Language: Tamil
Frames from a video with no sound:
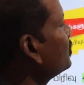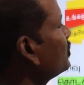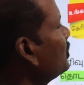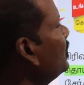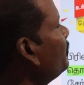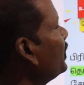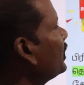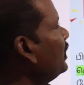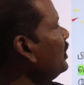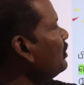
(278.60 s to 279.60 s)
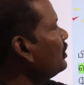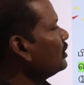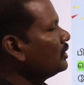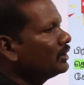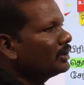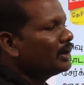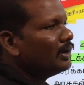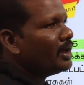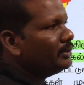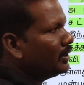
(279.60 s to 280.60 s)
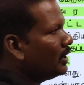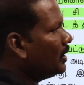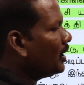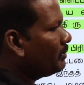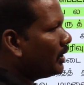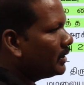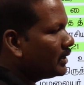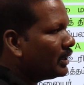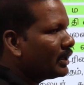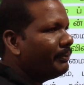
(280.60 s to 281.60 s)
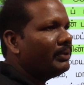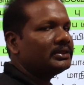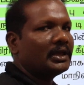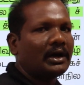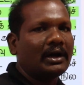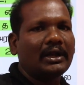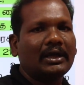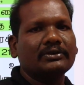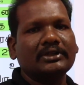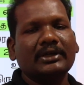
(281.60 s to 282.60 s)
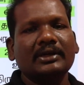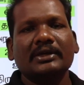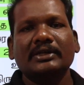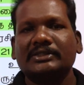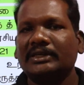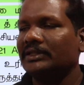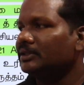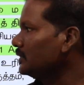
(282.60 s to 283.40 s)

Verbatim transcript: ஸோ இது பாருங்க இரண்டாயிரத்தி இரண்டாம் ஆண்டு எண்பத்தி ஆறாவது சட்ட